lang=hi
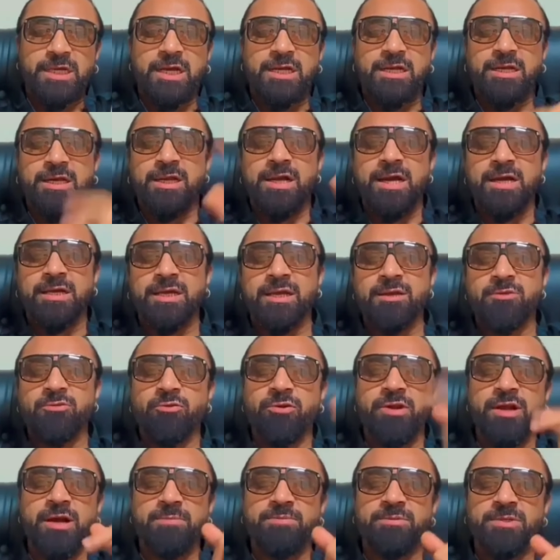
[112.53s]
घर घर आके
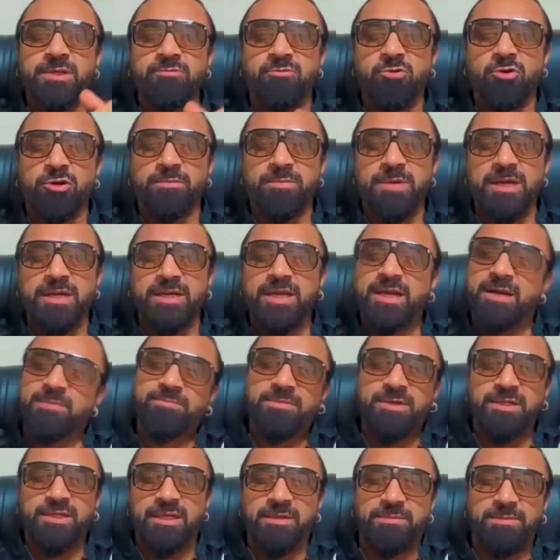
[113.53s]
इन्होंने आपसे वोट मांगे
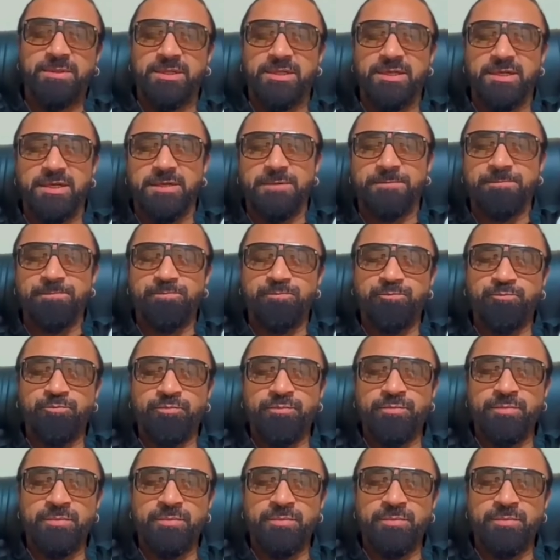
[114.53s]
आपने दे भी दिए